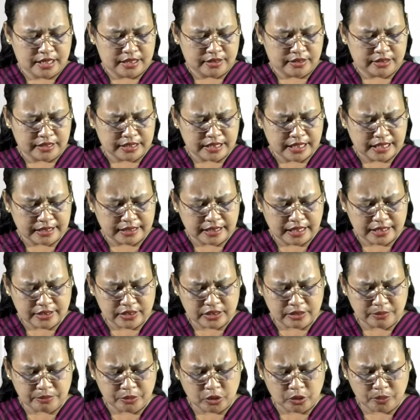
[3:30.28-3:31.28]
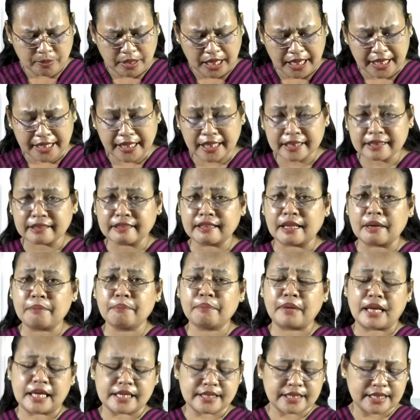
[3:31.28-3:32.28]
Ternyata sebelum ayat
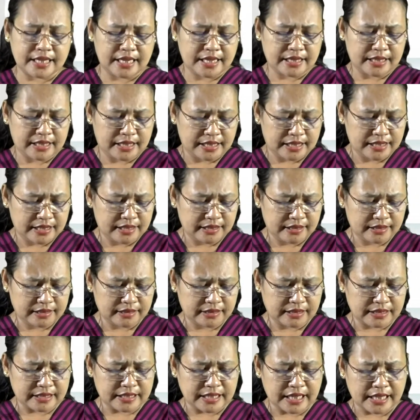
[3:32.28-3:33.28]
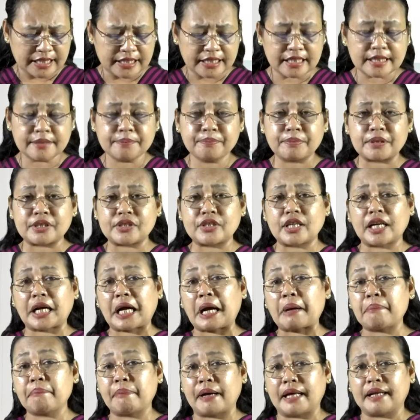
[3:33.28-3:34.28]
16 ini terjadi
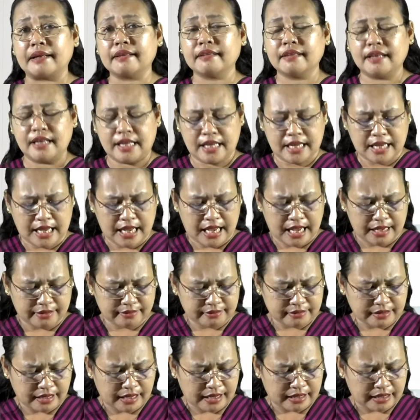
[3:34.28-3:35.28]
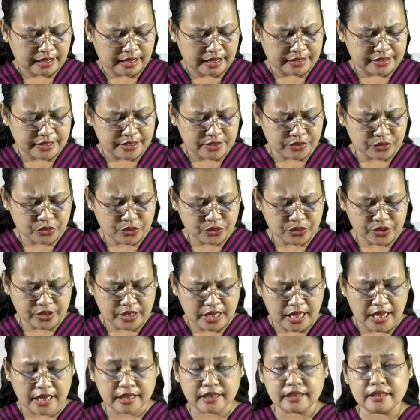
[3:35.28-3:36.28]
percakapan antara Yesus
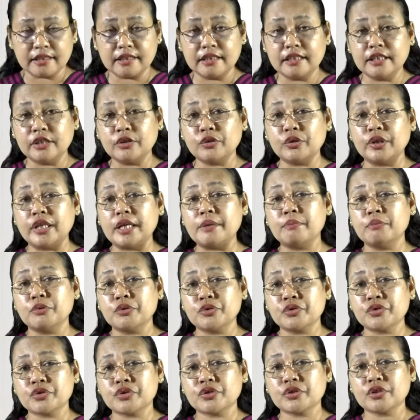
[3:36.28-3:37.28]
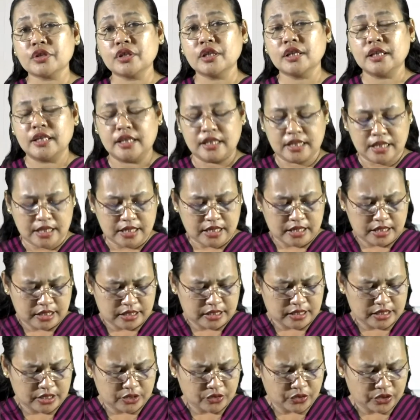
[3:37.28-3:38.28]
dan Nikodemus.
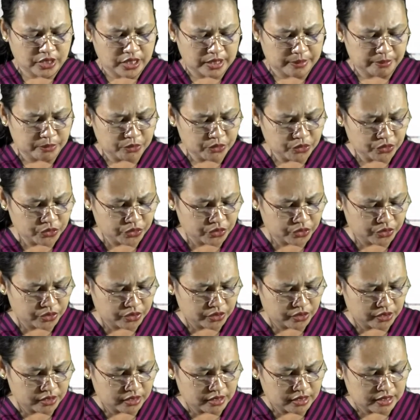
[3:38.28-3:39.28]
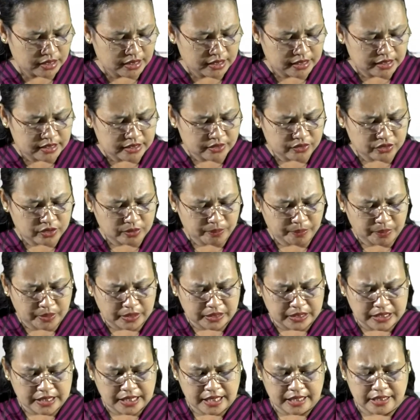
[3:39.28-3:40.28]
Nikodemus
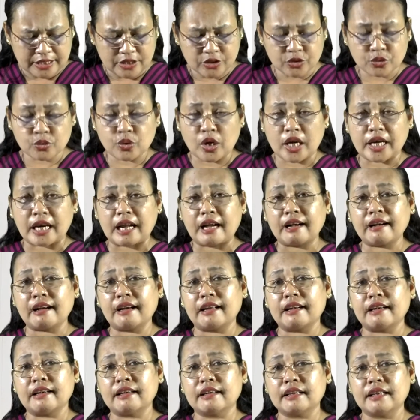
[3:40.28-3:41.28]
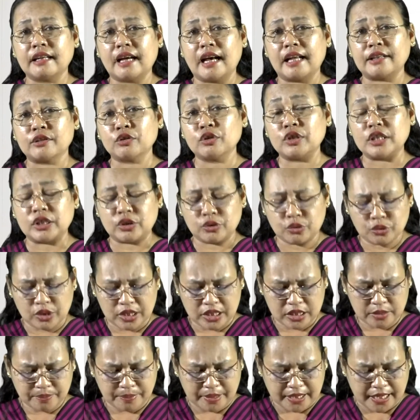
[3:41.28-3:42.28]
seperti yang disuarakan atau
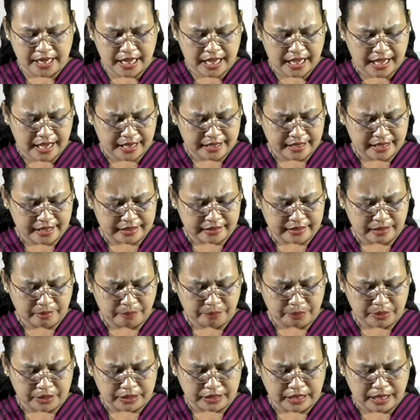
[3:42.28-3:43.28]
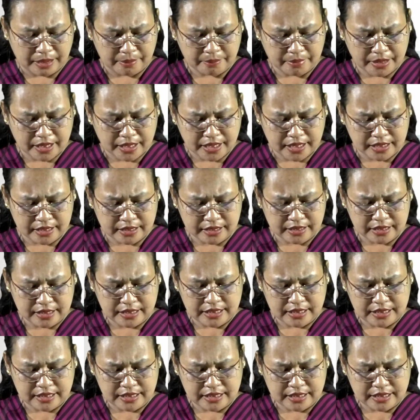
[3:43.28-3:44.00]
ditulis pada ayat yang pertama